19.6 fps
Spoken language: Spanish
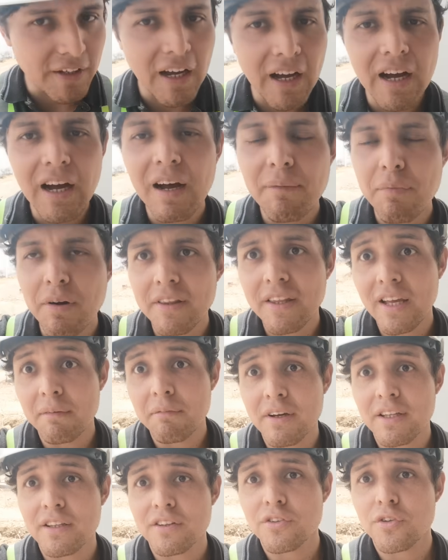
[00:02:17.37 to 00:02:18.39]
ya
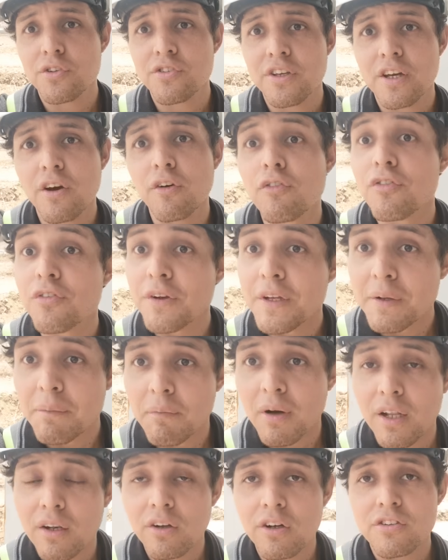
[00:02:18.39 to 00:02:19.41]
prácticamente eso se
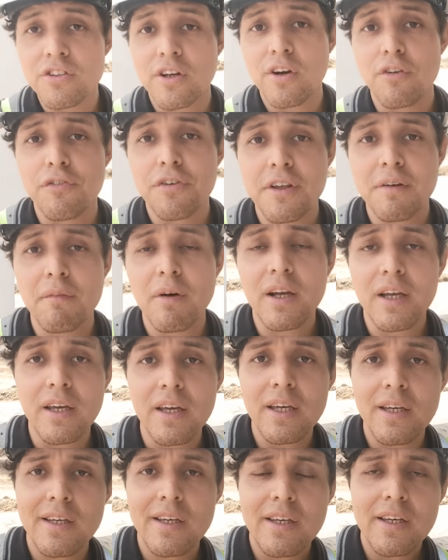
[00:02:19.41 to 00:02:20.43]
confirma, ¿no? Se confirma
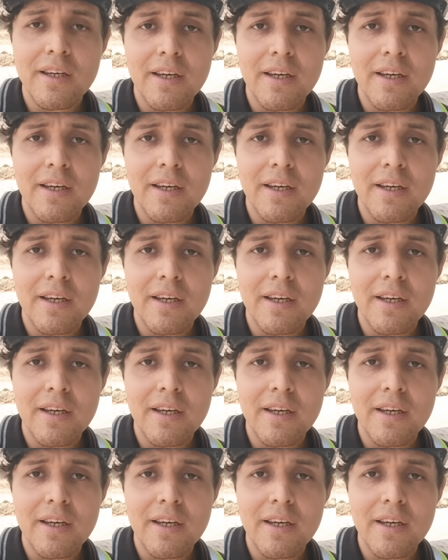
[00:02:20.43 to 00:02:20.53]
que